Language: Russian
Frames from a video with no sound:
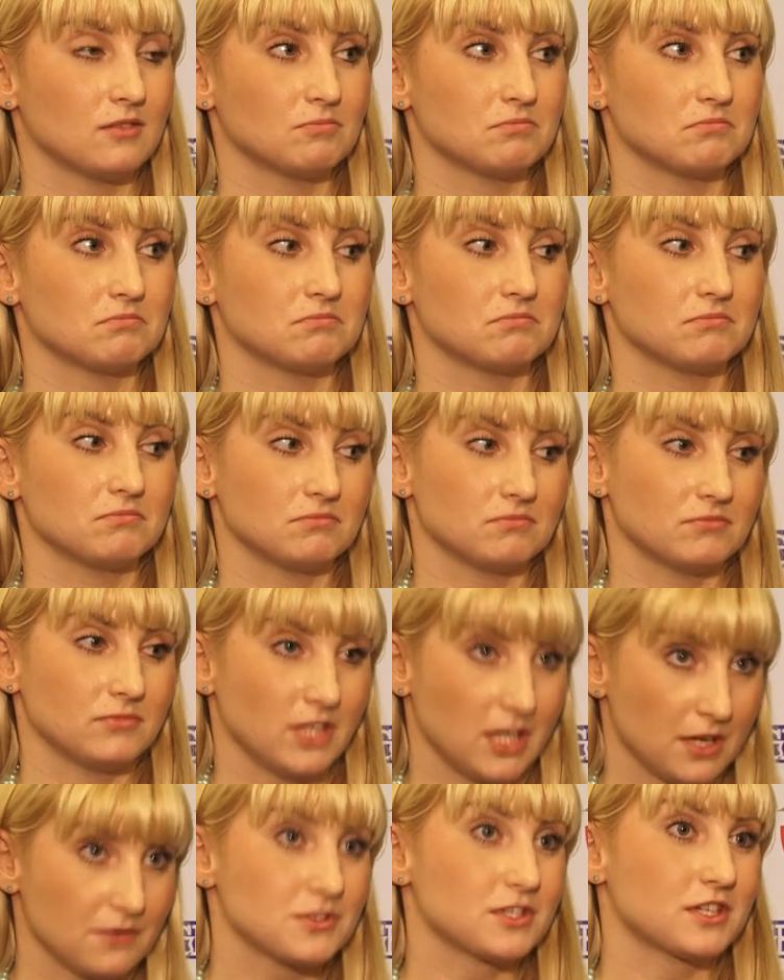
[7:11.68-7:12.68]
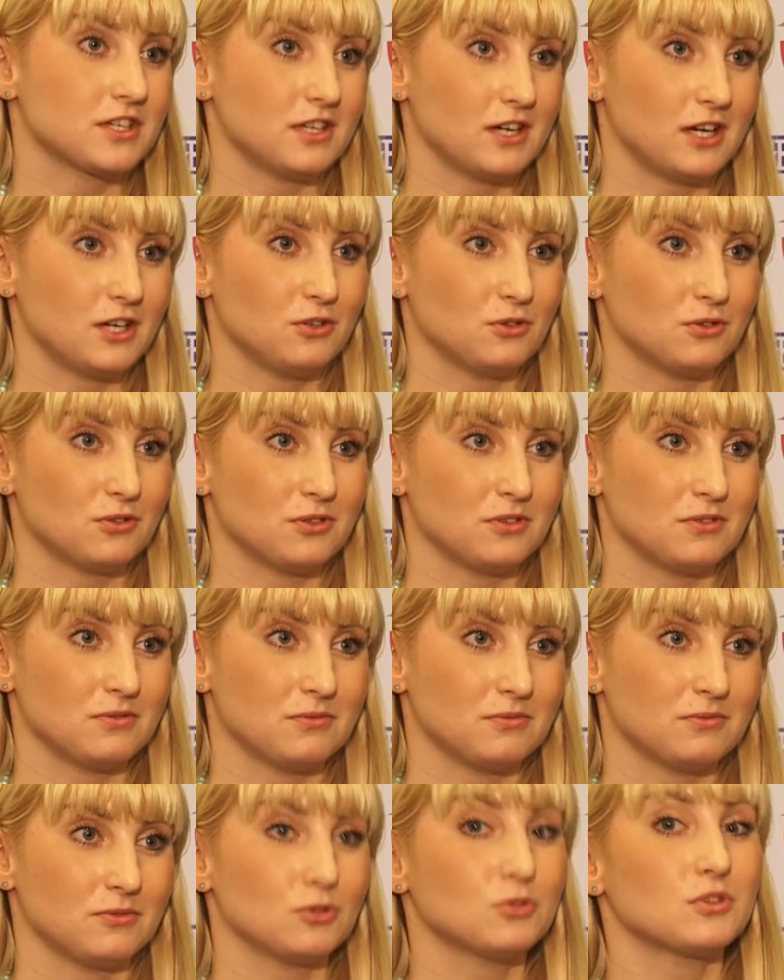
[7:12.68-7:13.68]
Невский район.
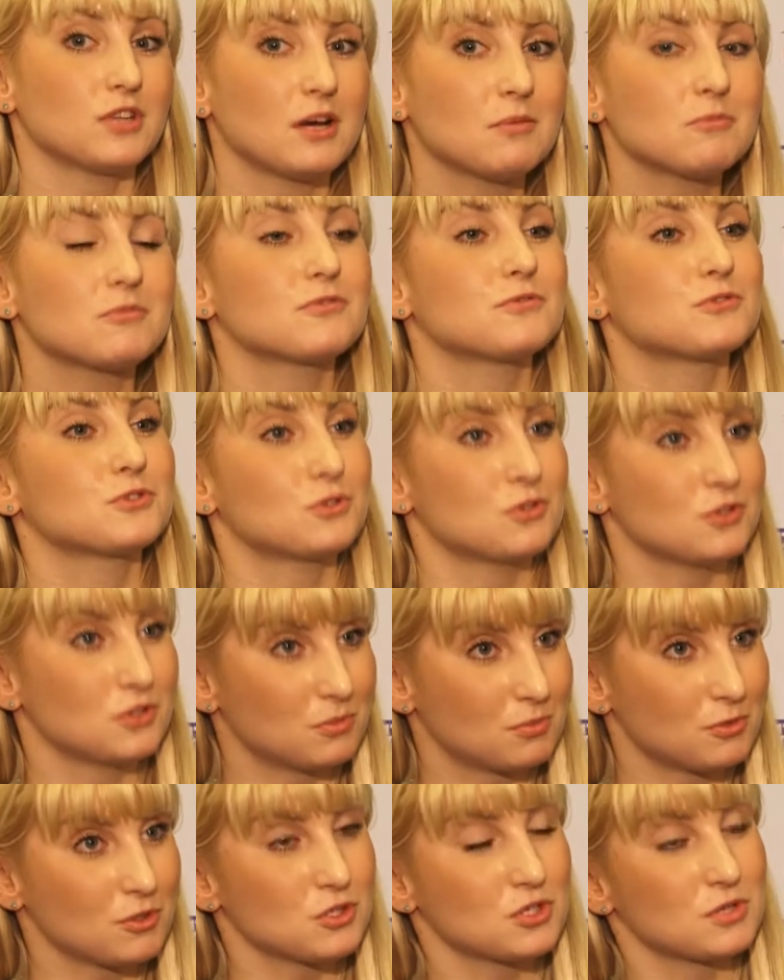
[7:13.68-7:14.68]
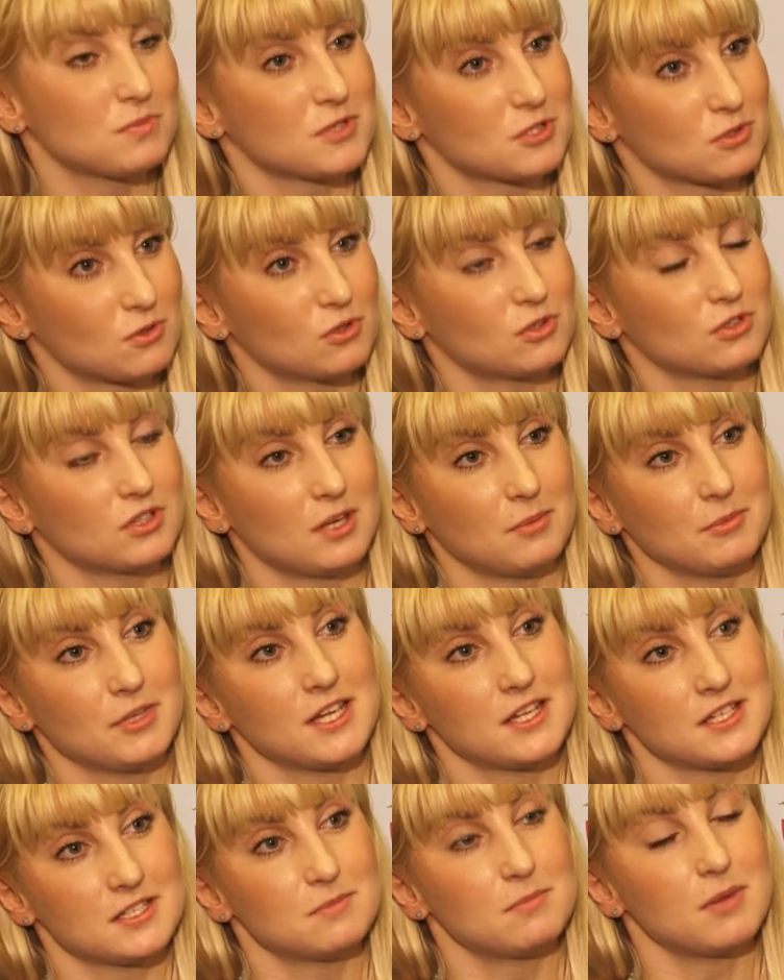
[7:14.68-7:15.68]
Но там все это проще, поскольку там
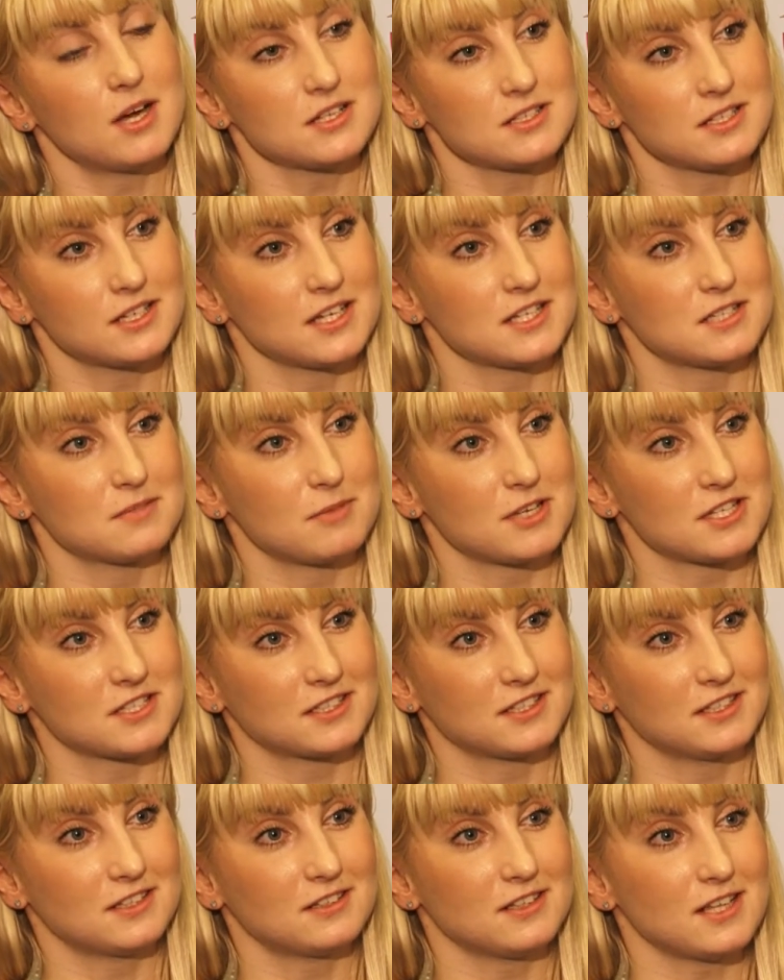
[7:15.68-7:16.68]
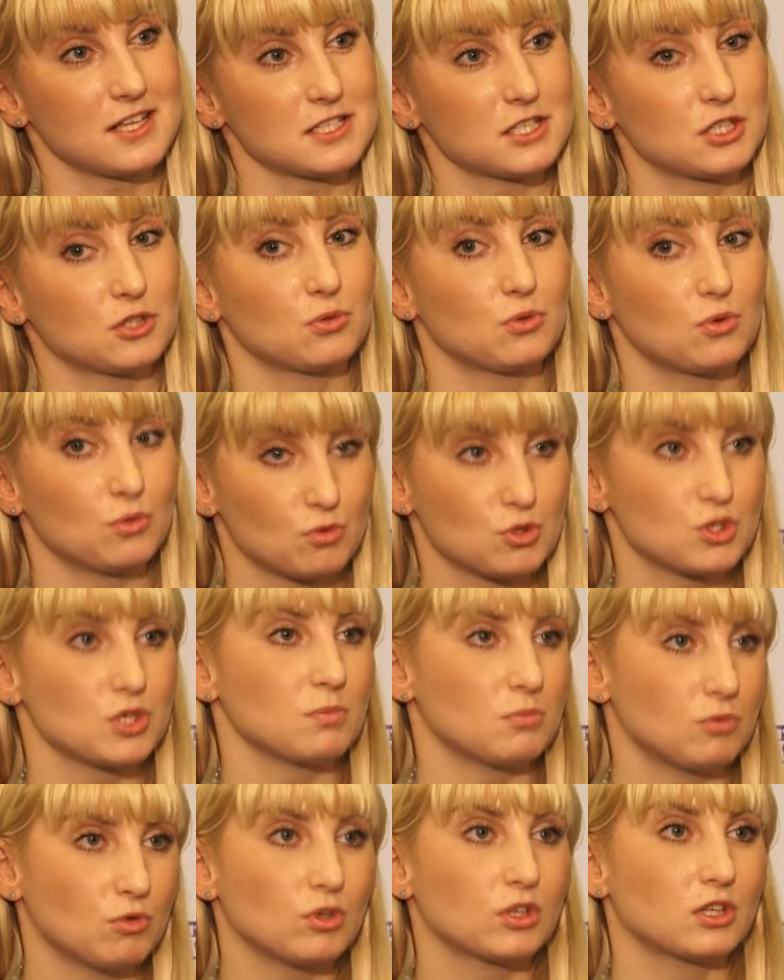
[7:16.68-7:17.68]
есть базы, есть морские классы, но
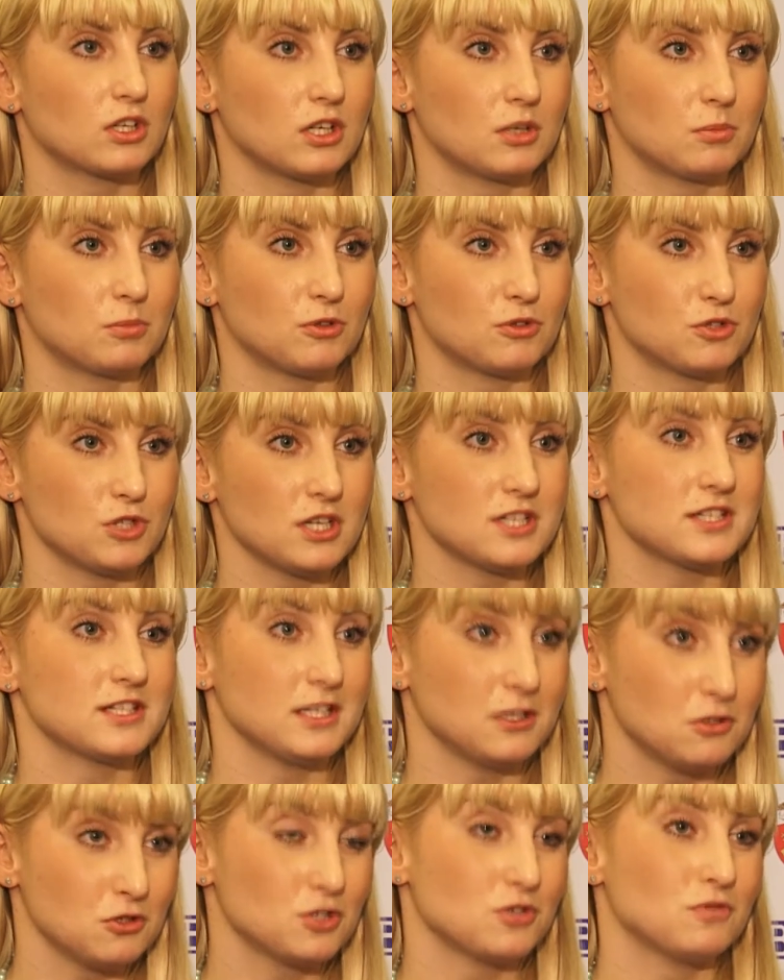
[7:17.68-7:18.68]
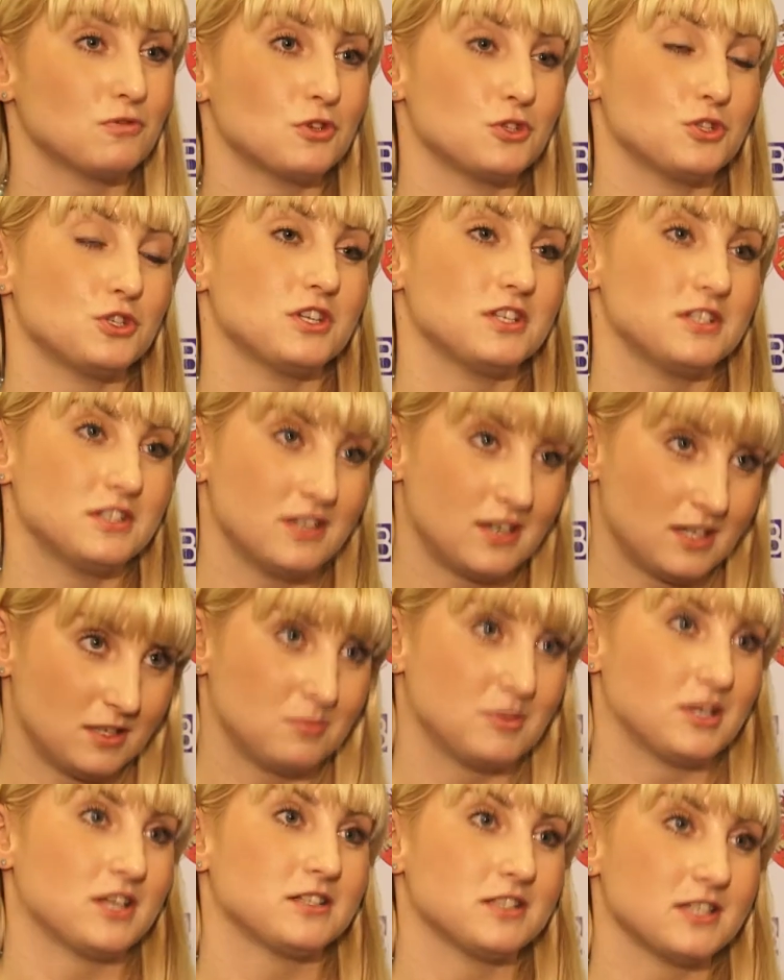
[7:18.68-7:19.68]
уже мы отклик получили. В следующей очереди
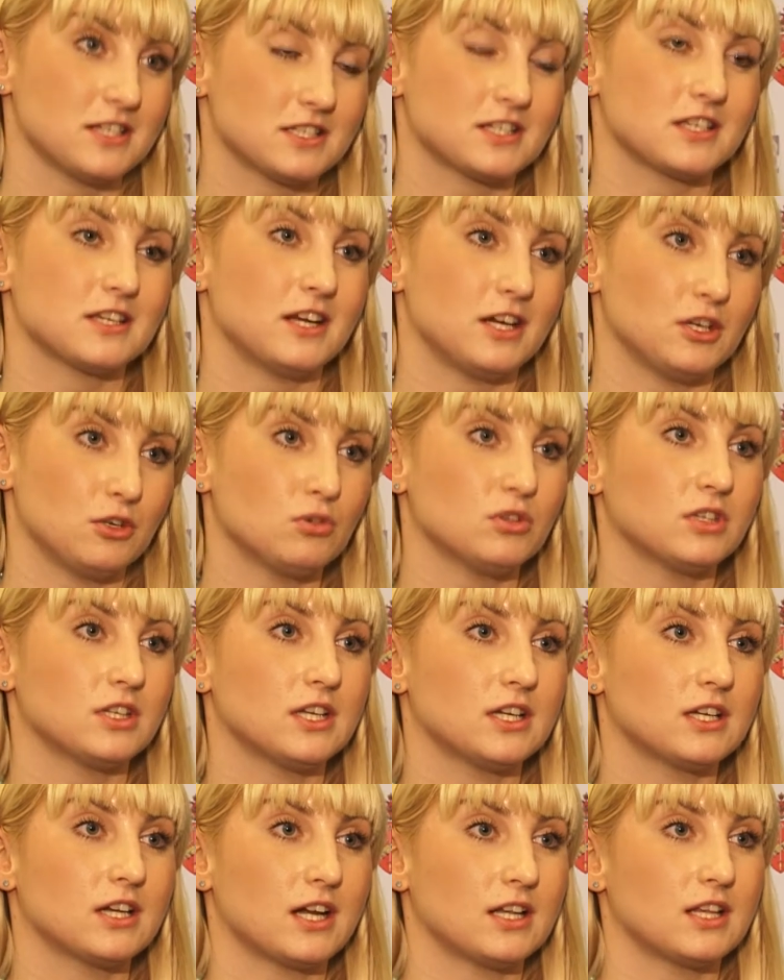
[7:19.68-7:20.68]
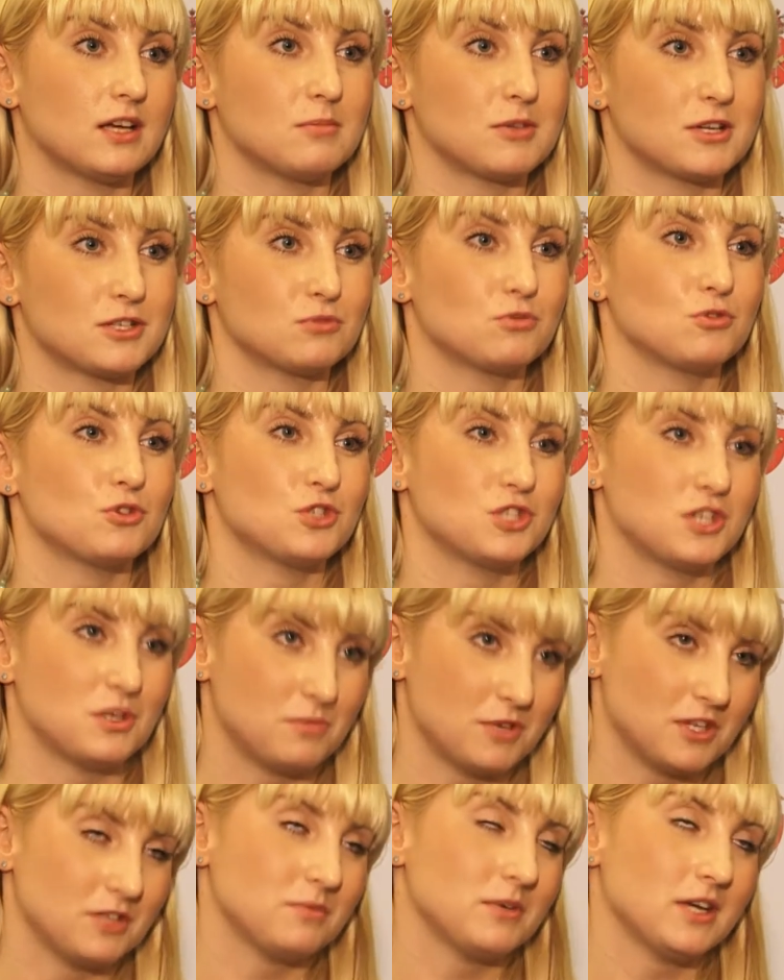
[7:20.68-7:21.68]
Адмиралтейский район и градообразующее
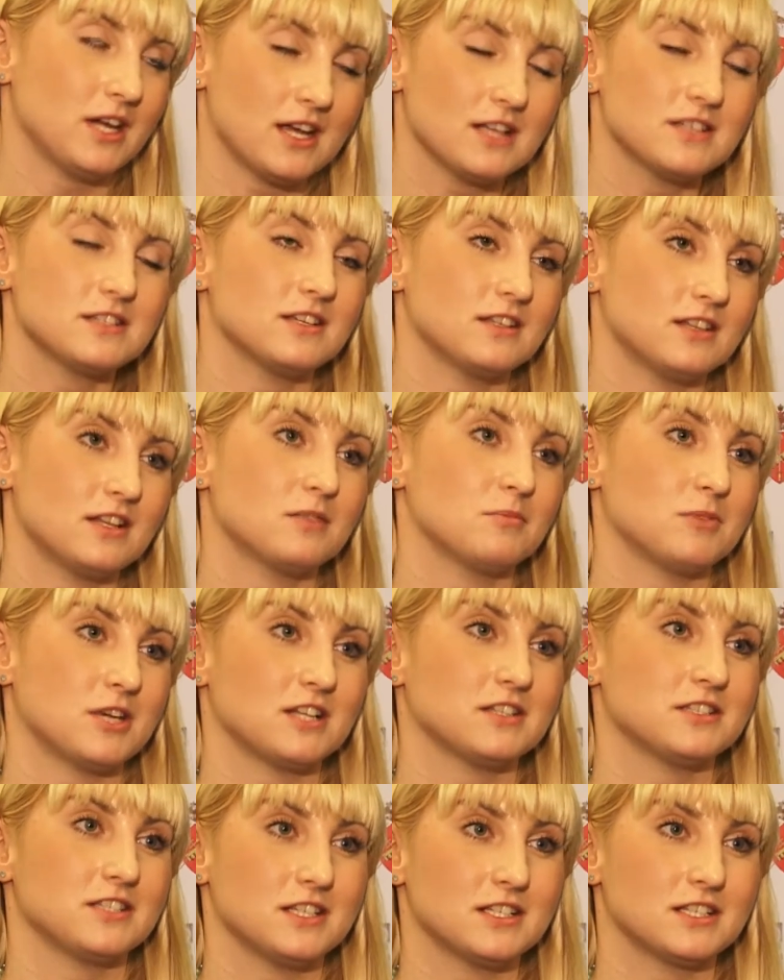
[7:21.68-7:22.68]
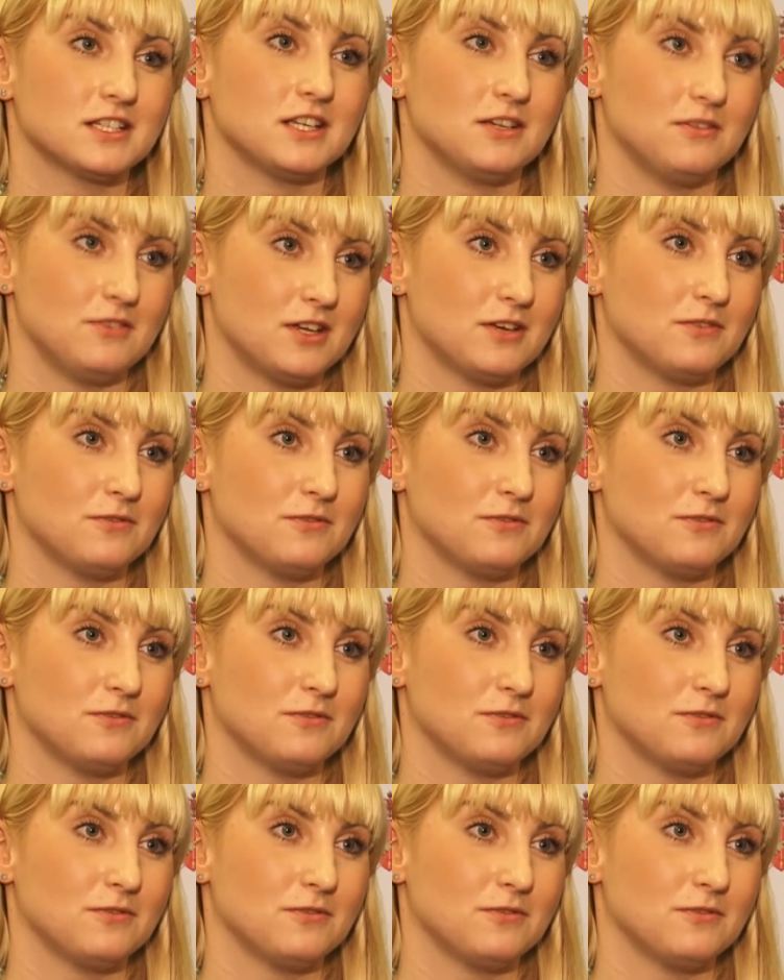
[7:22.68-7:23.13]
предприятие – это Адмиралтейские